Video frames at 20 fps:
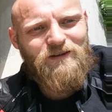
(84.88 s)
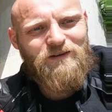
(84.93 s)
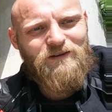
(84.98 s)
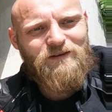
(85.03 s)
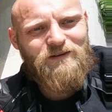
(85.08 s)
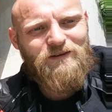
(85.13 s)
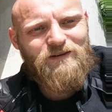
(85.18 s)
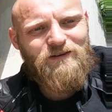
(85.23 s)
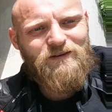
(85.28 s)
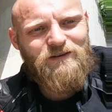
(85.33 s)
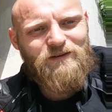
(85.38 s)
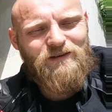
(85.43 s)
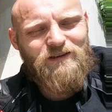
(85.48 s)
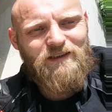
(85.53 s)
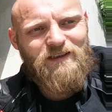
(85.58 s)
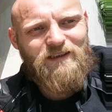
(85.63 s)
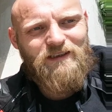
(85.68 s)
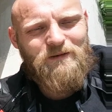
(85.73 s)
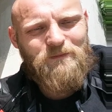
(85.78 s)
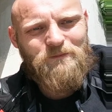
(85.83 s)
und so
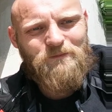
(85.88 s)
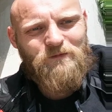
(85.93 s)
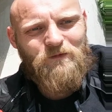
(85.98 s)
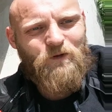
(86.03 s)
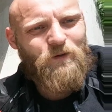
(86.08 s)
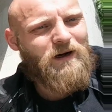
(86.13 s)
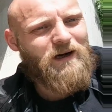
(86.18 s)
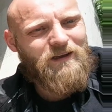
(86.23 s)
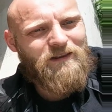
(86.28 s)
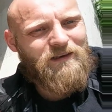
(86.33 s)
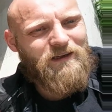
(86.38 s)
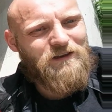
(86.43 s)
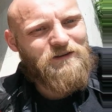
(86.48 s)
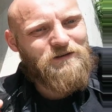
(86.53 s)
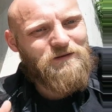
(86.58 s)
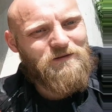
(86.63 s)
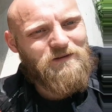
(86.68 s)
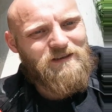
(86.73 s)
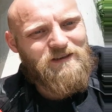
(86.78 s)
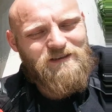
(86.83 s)
eine
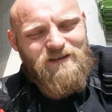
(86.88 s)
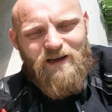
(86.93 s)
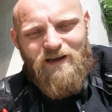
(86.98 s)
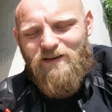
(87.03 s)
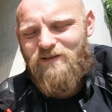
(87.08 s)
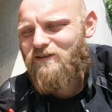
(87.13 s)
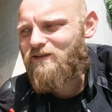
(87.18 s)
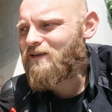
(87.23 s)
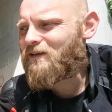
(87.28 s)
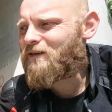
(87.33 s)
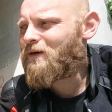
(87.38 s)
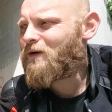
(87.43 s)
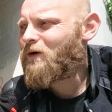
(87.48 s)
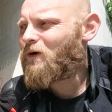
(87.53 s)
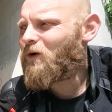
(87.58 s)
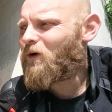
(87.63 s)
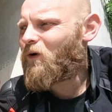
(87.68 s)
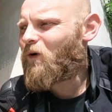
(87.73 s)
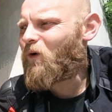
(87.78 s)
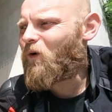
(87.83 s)
Goratex oder wie das heißt
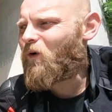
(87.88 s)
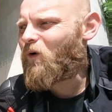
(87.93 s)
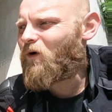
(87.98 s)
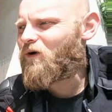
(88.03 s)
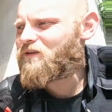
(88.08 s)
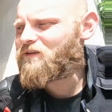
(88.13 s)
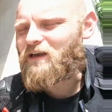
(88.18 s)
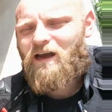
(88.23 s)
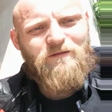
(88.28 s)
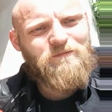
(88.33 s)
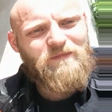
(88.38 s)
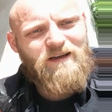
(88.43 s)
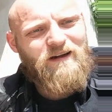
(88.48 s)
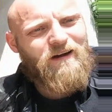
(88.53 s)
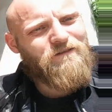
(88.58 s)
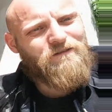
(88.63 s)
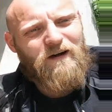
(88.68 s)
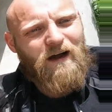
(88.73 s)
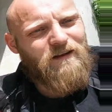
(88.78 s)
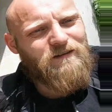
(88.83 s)
und dachte mir,
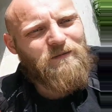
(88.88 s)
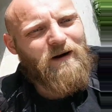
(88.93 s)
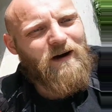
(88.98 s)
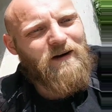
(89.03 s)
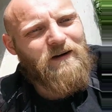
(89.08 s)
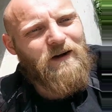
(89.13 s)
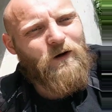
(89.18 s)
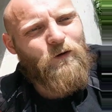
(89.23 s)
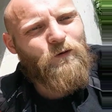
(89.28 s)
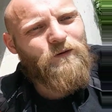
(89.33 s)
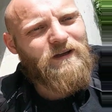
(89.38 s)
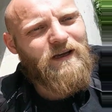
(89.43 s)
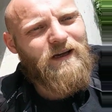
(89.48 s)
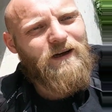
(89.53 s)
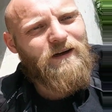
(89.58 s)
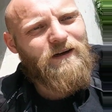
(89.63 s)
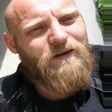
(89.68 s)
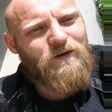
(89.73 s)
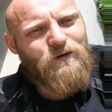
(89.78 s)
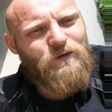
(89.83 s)
ja, fast mal eine
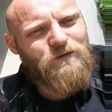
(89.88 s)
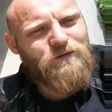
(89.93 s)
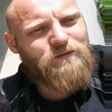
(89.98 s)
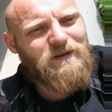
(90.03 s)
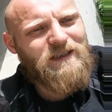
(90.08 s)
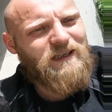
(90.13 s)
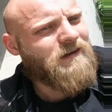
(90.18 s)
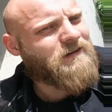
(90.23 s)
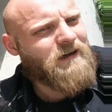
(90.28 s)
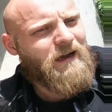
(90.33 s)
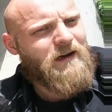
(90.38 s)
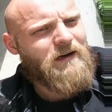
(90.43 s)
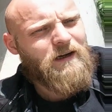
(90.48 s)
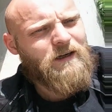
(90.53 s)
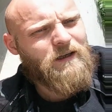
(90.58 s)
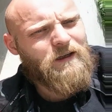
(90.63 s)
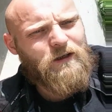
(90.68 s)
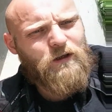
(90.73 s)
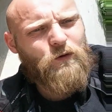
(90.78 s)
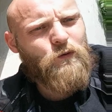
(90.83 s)
Runde und mich hat
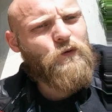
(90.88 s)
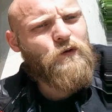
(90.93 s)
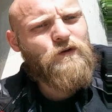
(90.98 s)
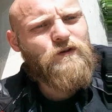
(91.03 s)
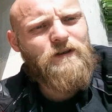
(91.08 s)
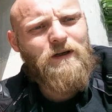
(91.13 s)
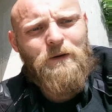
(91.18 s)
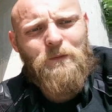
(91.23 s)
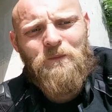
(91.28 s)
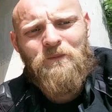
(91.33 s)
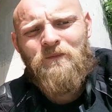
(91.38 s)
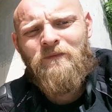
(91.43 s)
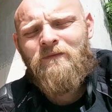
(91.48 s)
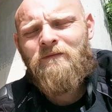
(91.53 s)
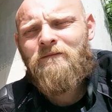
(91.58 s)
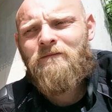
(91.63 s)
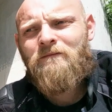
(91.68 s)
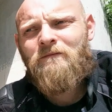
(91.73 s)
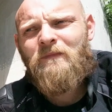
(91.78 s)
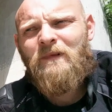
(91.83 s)
keiner gegrüßt. Ja.
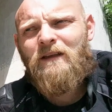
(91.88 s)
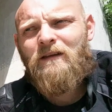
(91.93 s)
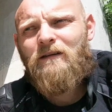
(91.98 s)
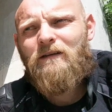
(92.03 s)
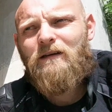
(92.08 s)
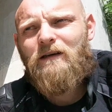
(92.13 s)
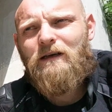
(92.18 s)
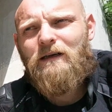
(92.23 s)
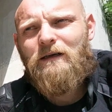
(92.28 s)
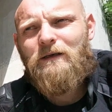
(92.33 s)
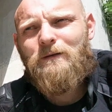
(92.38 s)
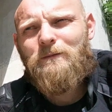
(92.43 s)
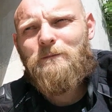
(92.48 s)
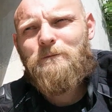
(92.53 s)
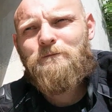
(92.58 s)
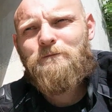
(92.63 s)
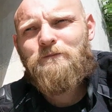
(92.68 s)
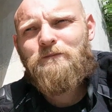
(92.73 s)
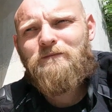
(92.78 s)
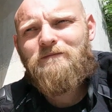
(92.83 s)

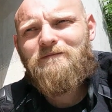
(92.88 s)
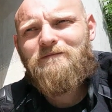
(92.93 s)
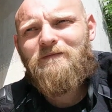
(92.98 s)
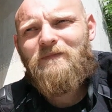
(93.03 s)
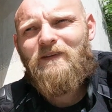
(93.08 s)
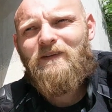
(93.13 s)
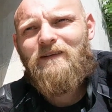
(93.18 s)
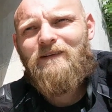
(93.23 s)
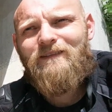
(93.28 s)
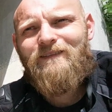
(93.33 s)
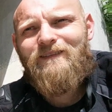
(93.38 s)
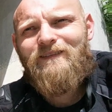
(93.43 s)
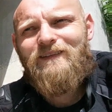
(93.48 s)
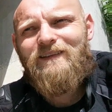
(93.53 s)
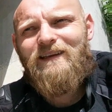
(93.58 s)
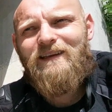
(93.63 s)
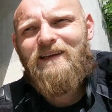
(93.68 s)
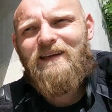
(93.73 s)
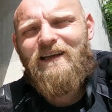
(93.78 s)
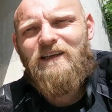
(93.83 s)
Ähm,
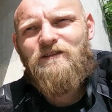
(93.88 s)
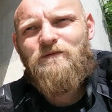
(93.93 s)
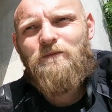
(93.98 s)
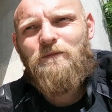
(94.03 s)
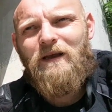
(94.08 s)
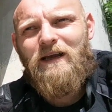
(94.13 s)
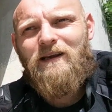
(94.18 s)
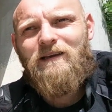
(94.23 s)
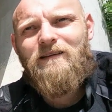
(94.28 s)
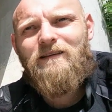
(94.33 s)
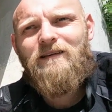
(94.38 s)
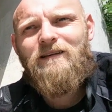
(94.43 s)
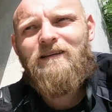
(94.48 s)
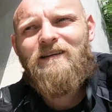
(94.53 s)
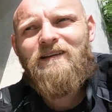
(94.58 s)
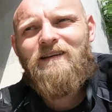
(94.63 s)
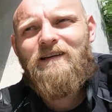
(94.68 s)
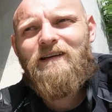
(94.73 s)
den Respekt